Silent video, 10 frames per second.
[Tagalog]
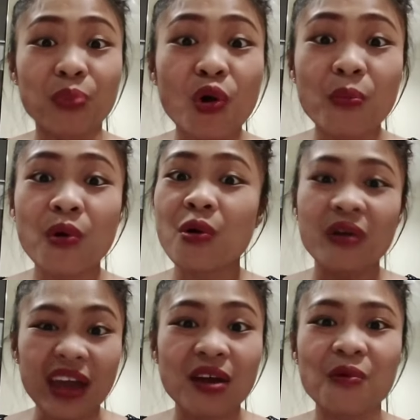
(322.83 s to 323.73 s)

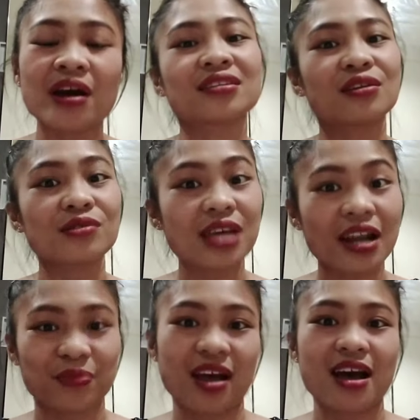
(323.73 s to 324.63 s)
bobo, ewan, ganun sa
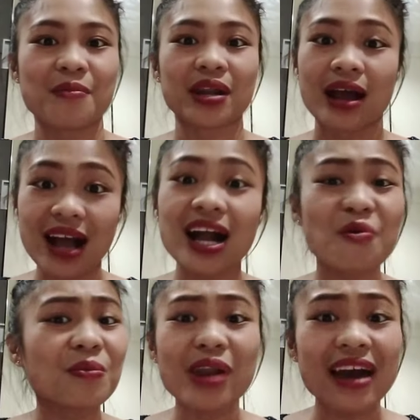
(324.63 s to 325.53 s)
harap ng camera,
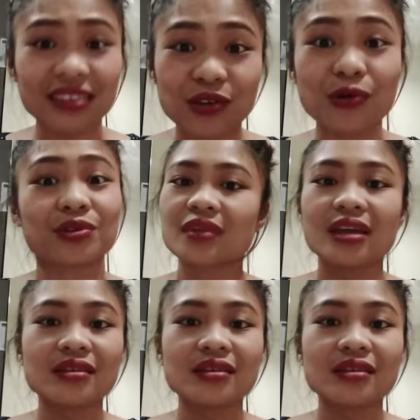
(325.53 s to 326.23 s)
gagawin mo lahat yun.